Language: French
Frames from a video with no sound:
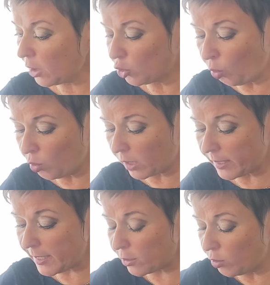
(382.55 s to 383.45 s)
donc,
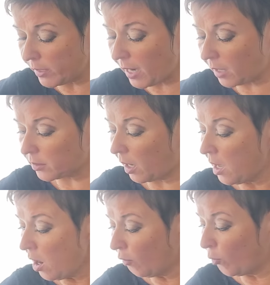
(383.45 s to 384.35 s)
qu'est-ce que les cartes
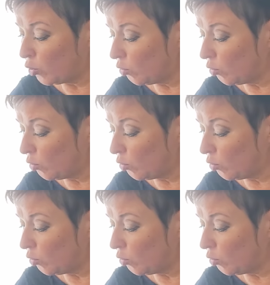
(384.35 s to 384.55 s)
vont